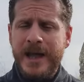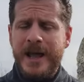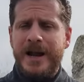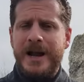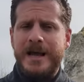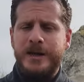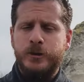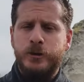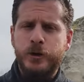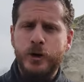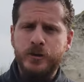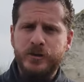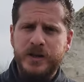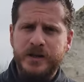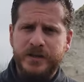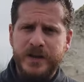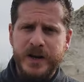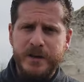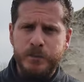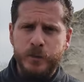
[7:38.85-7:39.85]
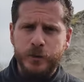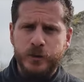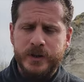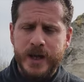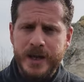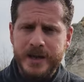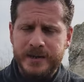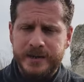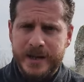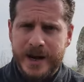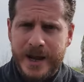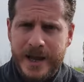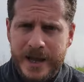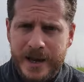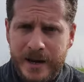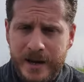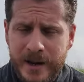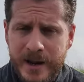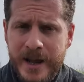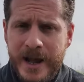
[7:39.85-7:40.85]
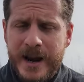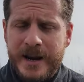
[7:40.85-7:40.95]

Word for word: las doce tribus de Israel